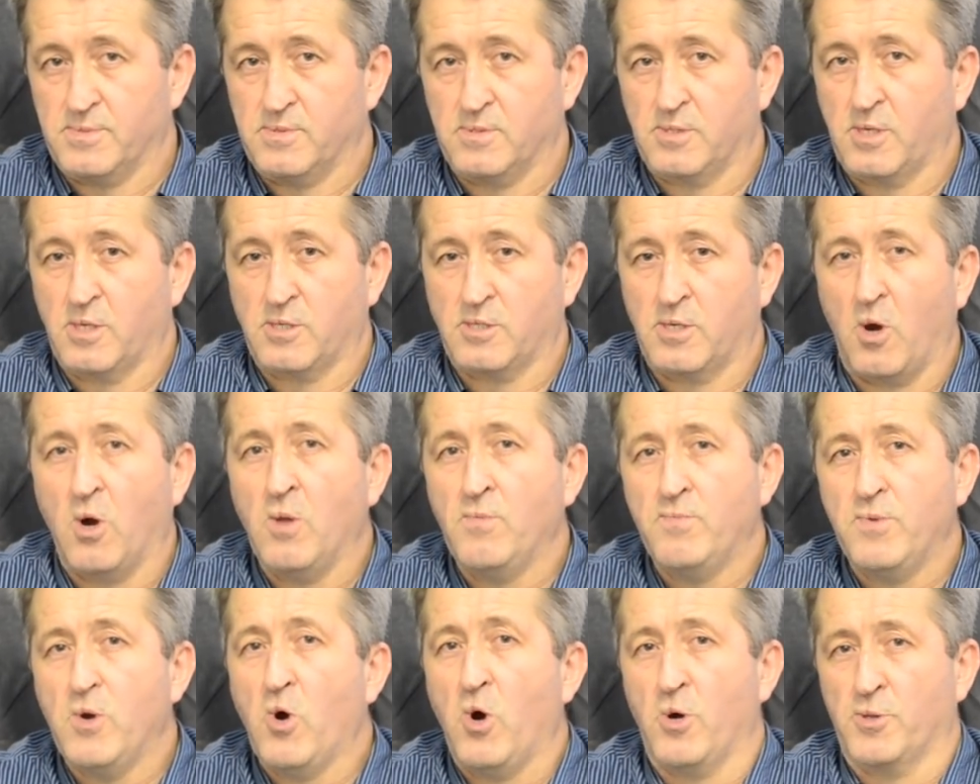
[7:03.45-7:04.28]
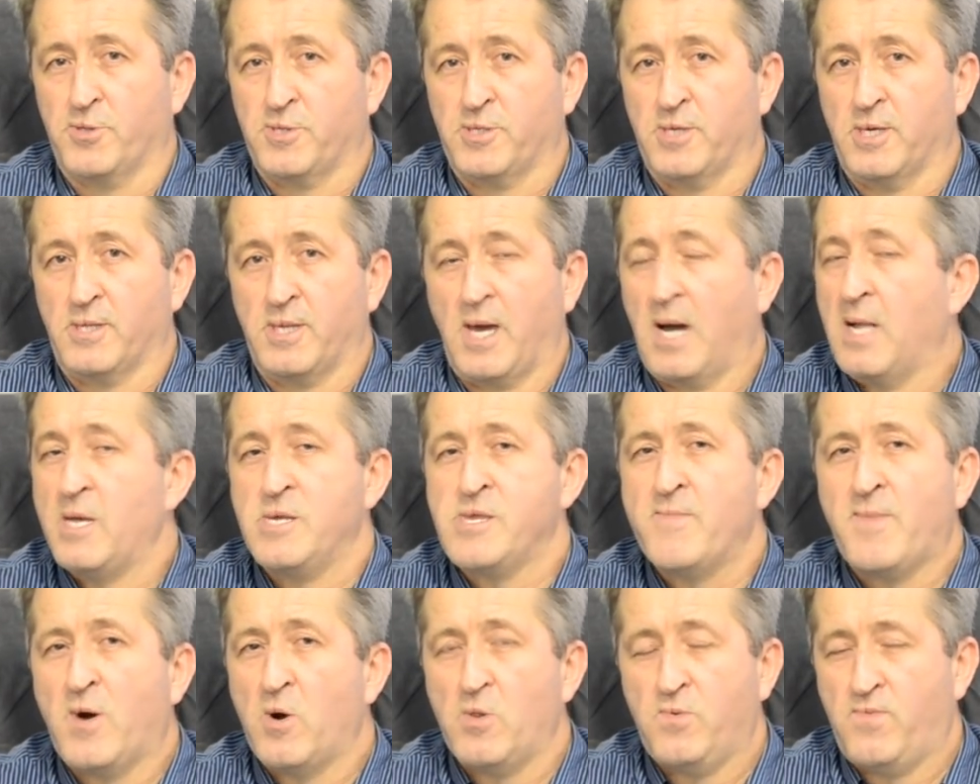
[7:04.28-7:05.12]
że, że on by odszedł, ale
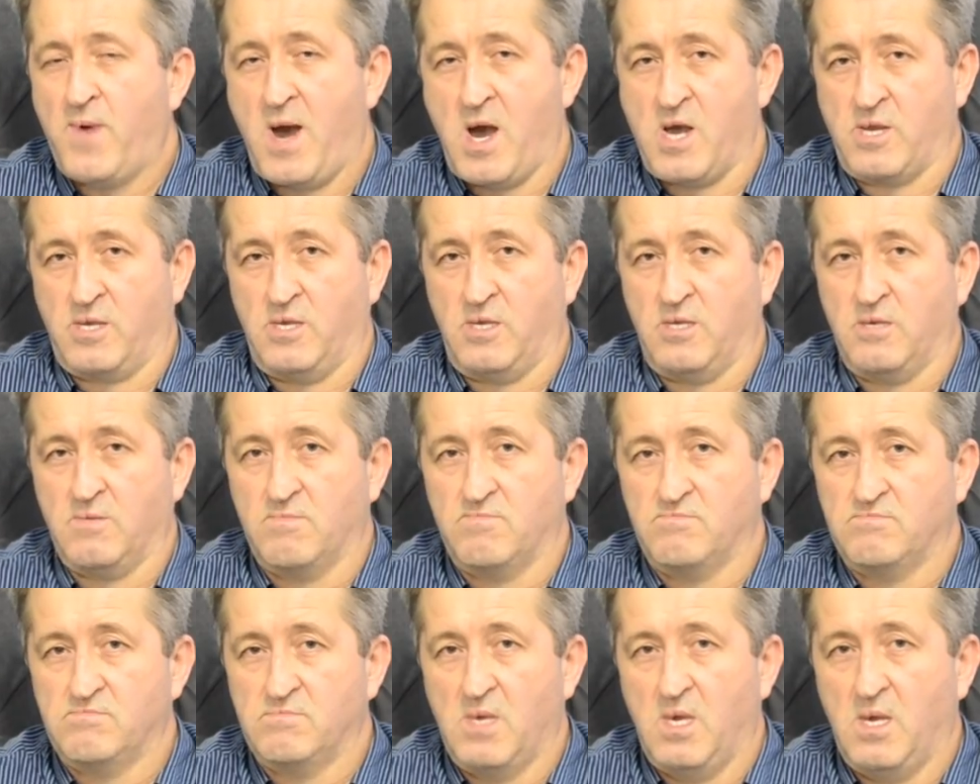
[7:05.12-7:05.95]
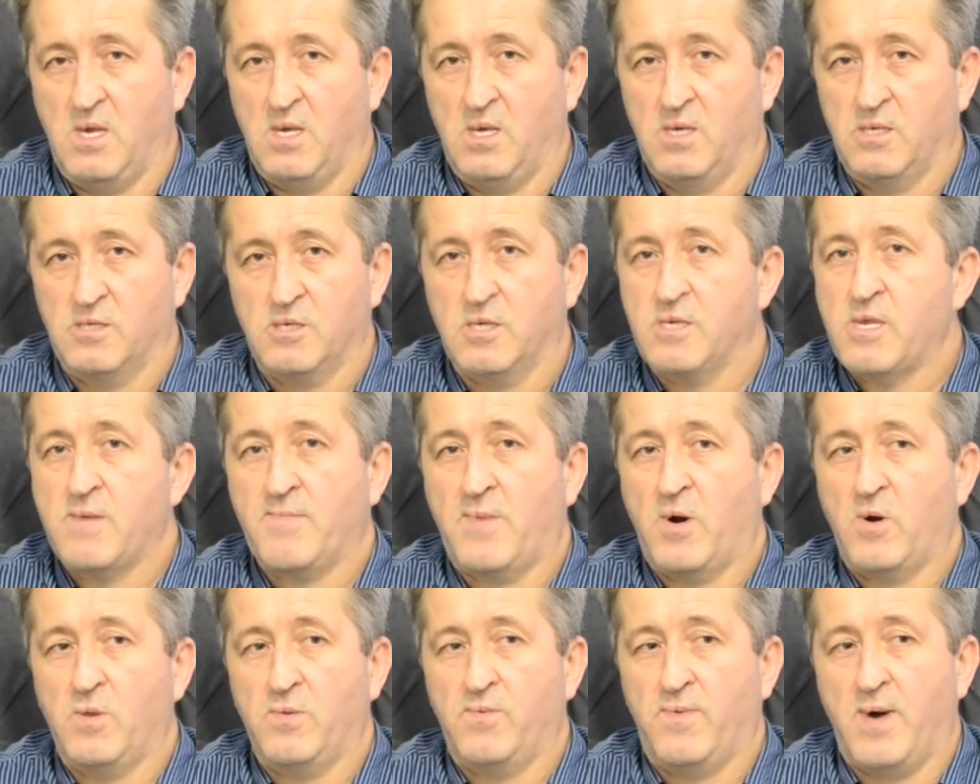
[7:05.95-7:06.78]
nie ma odwagi, że nie
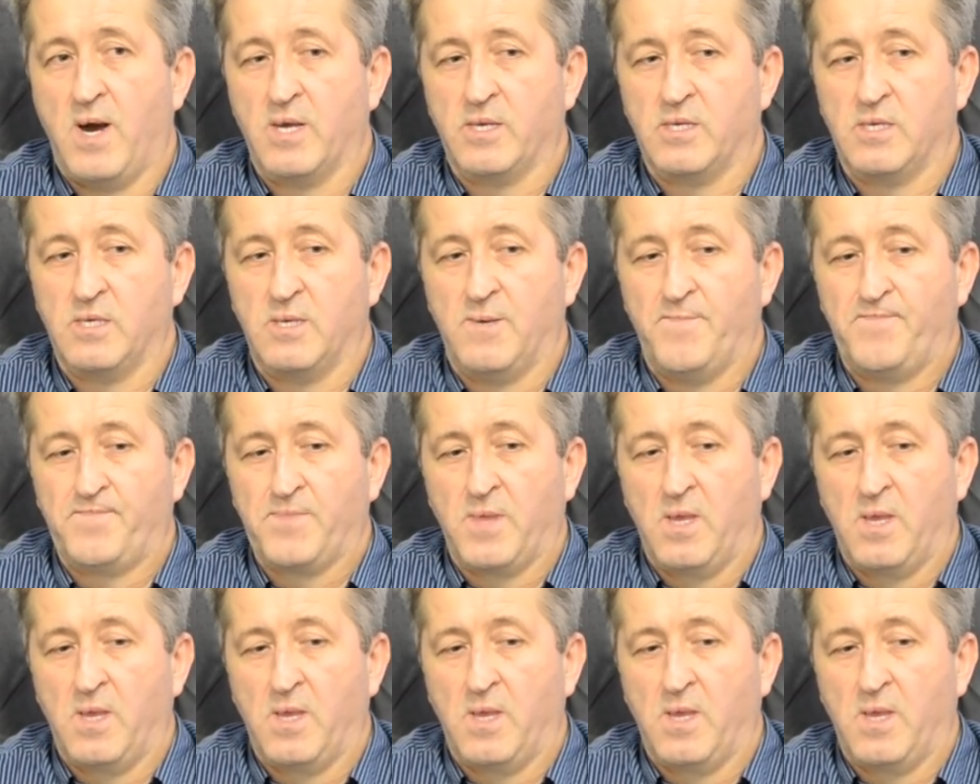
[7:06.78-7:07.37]
ma odwagi.